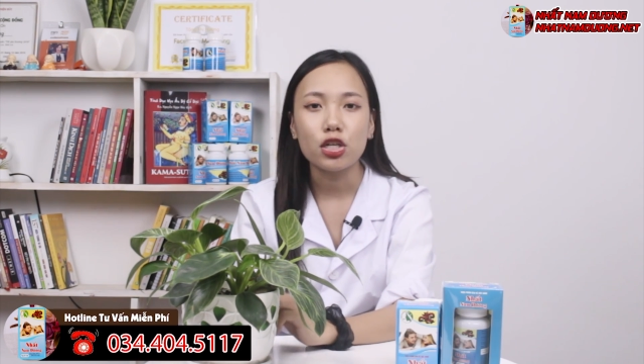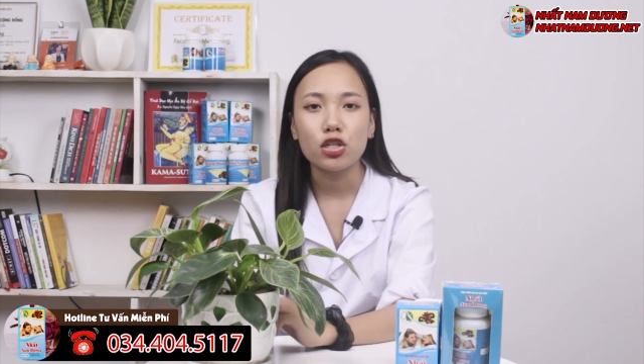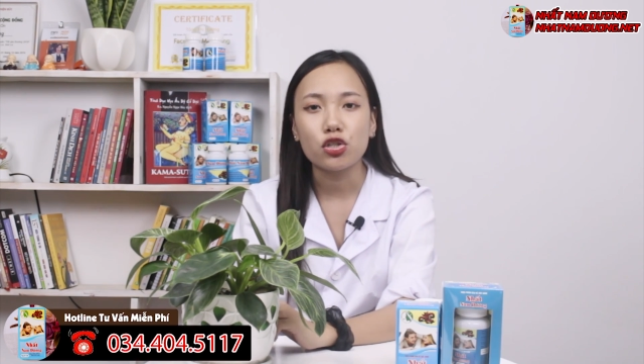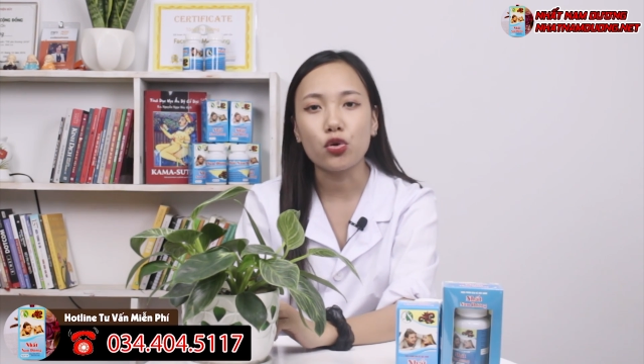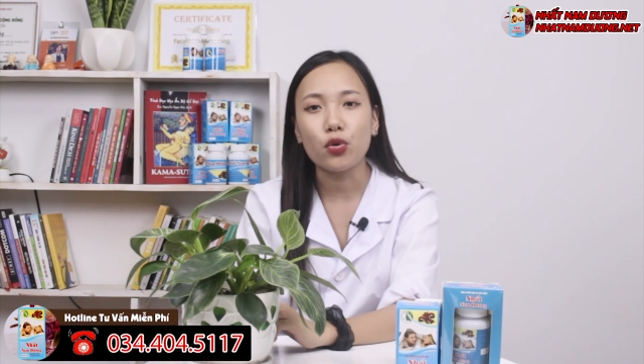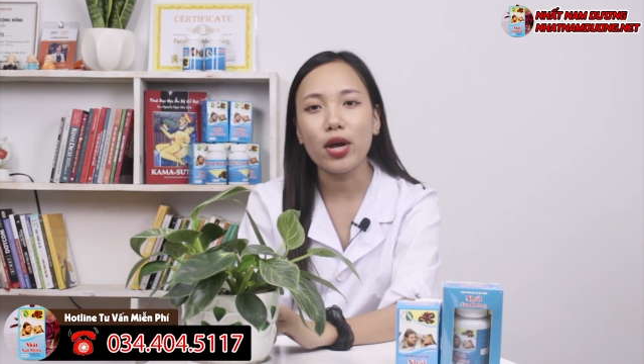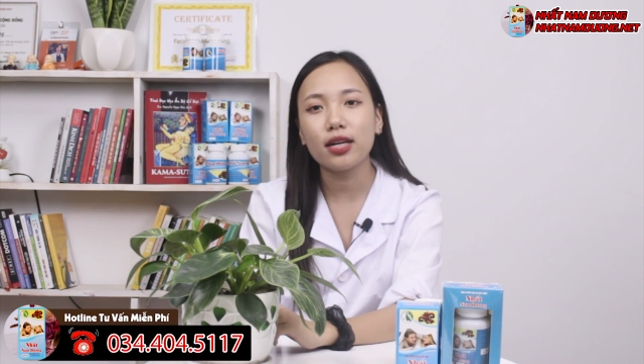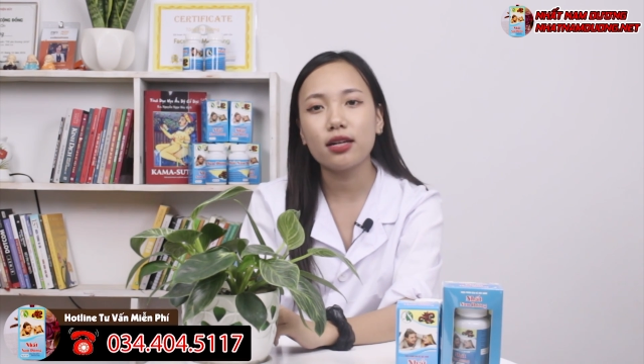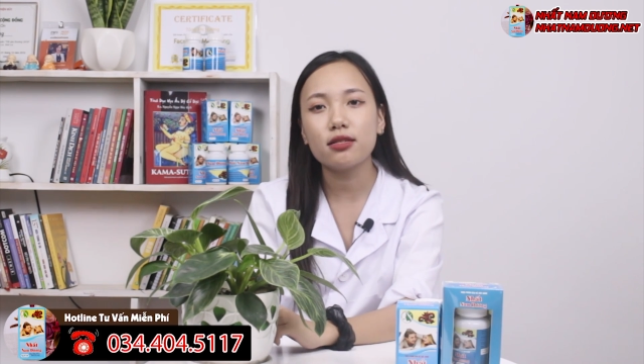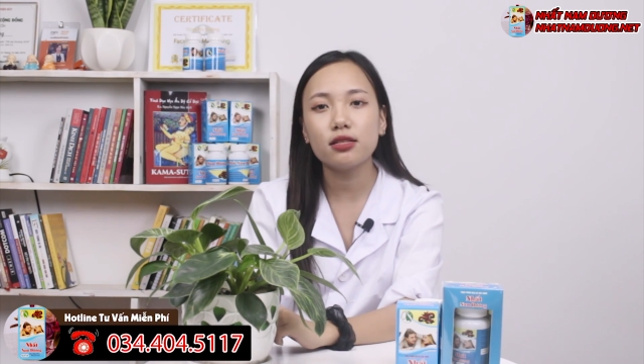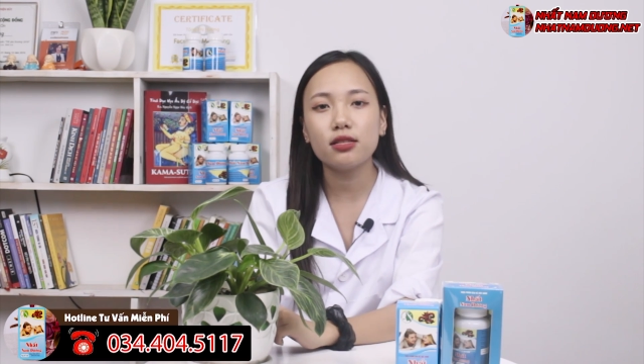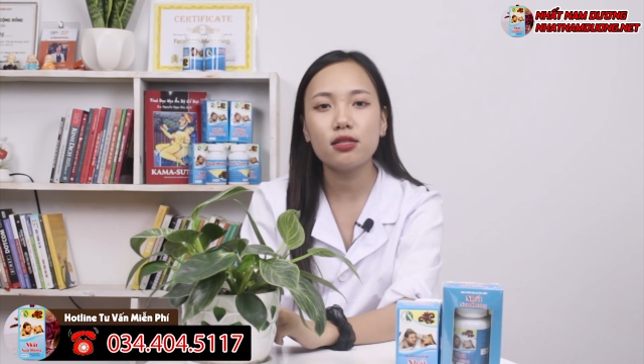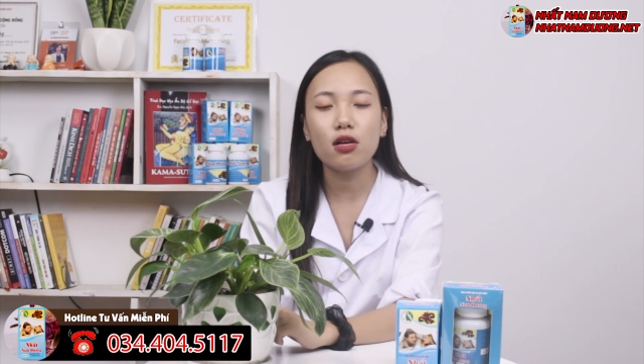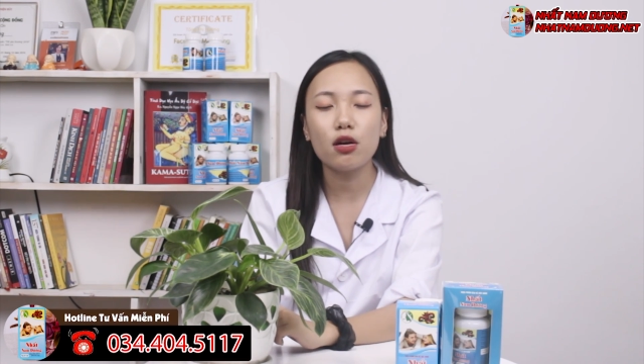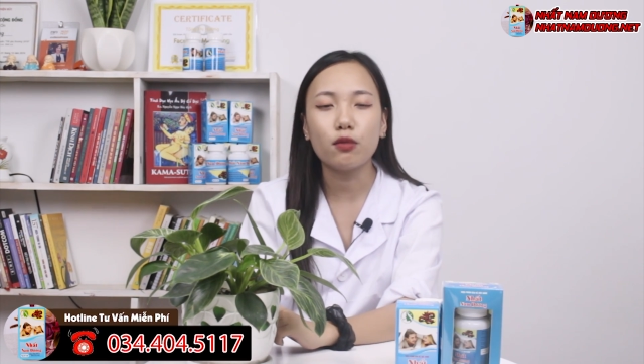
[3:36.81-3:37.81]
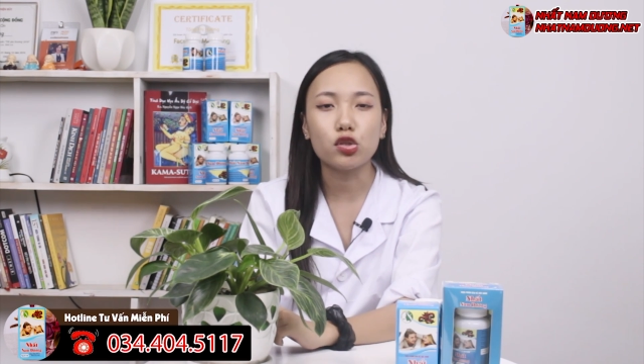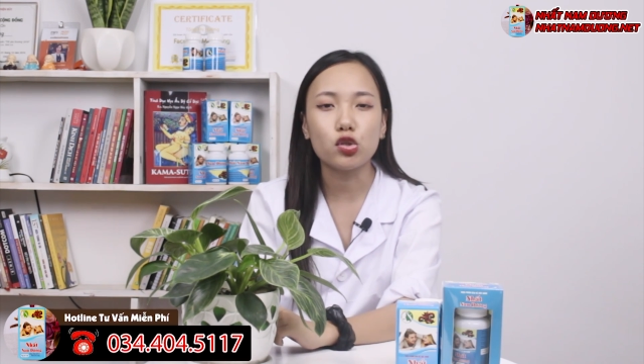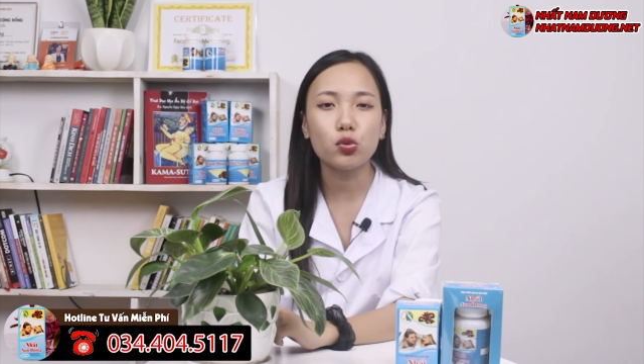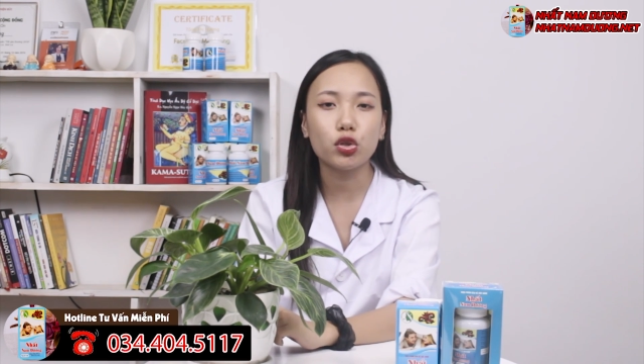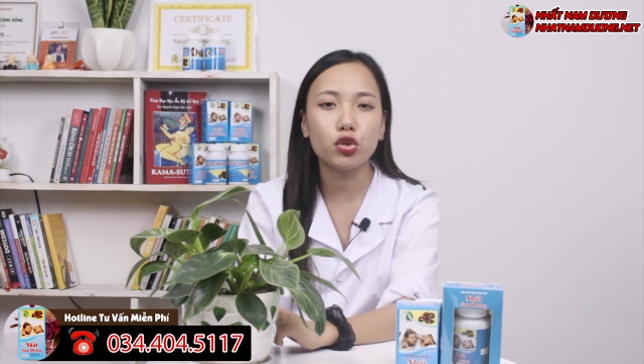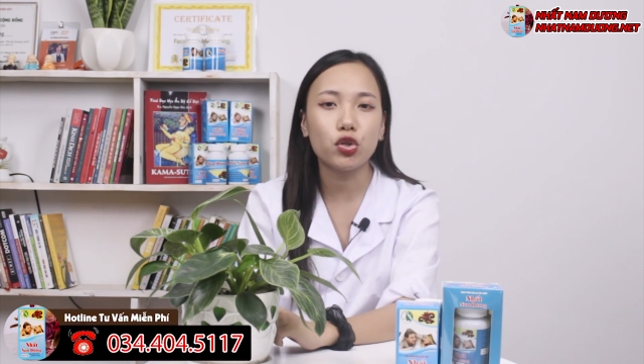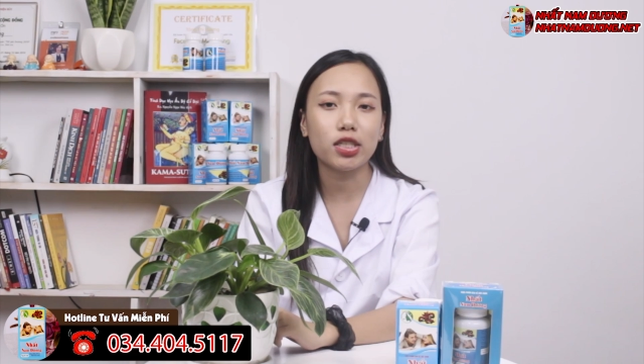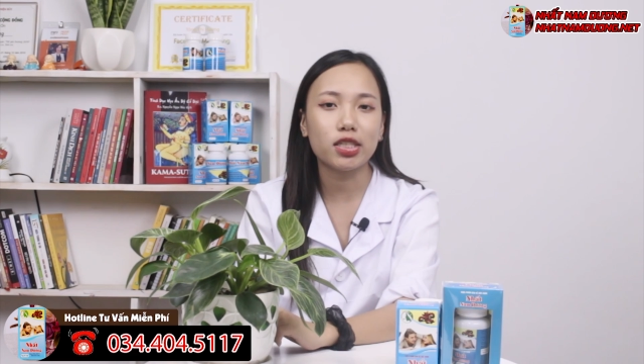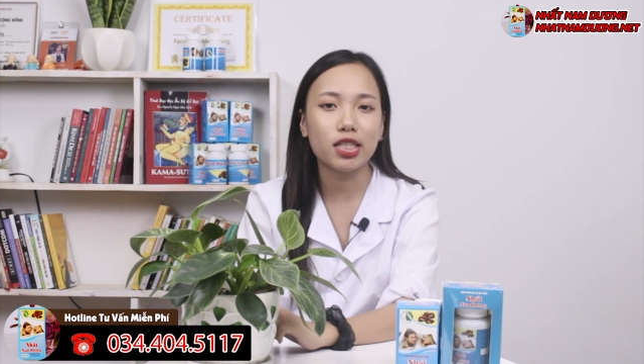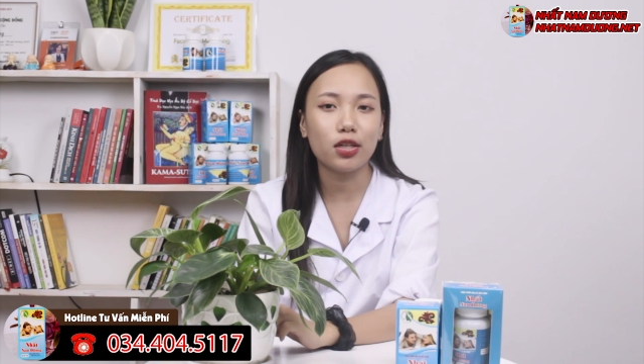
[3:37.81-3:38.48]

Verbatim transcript: rối loạn cương dương và giúp cho chuyện